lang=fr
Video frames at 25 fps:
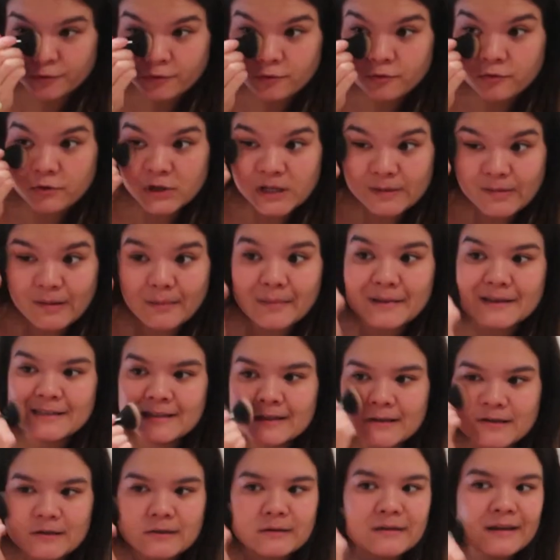du coup, j'ai pas
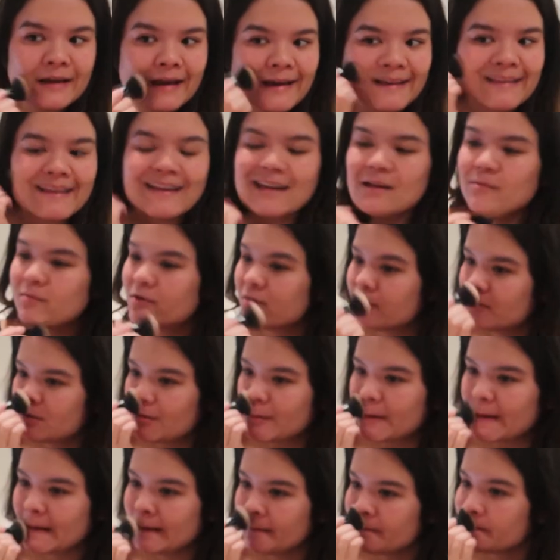passé une très très bonne
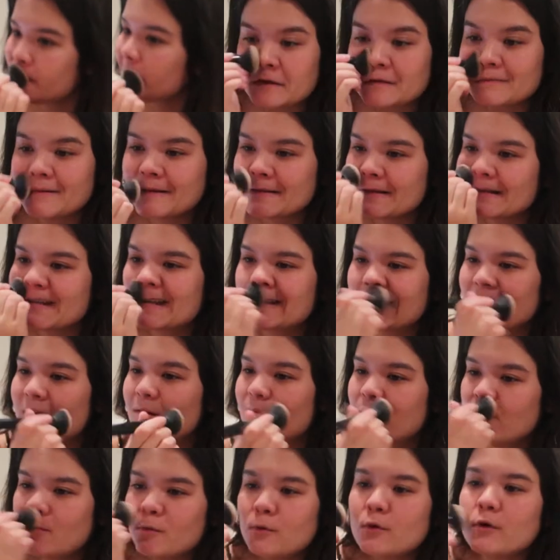nuit. Ce matin, j'étais
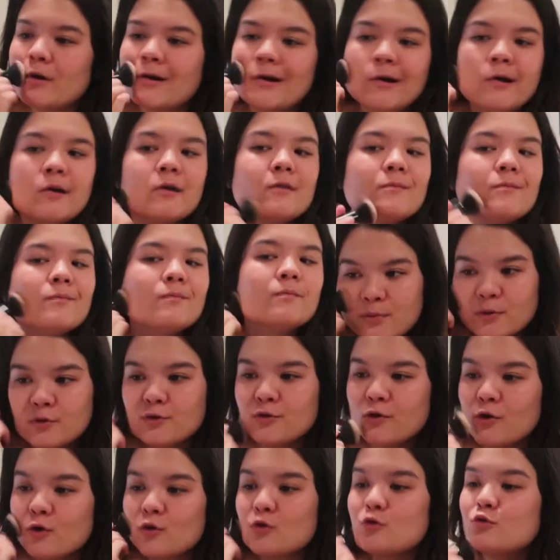un peu, euh, un peu
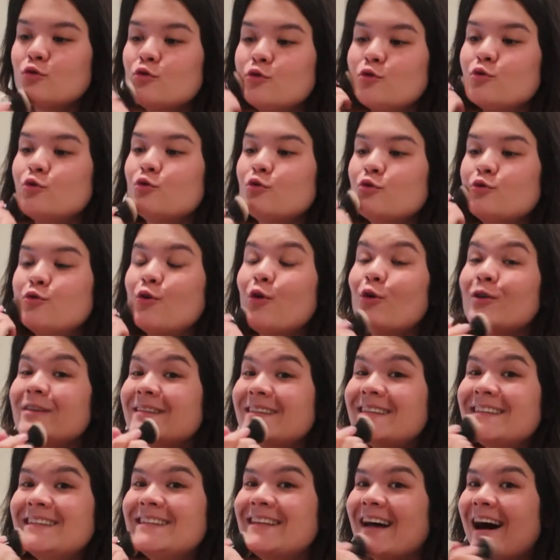dans le dans
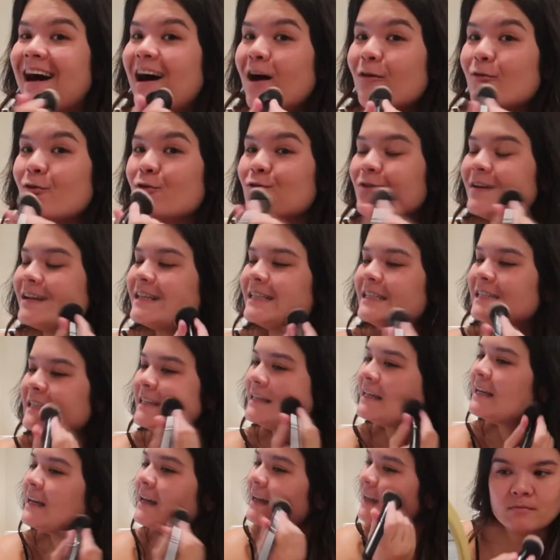on va dire.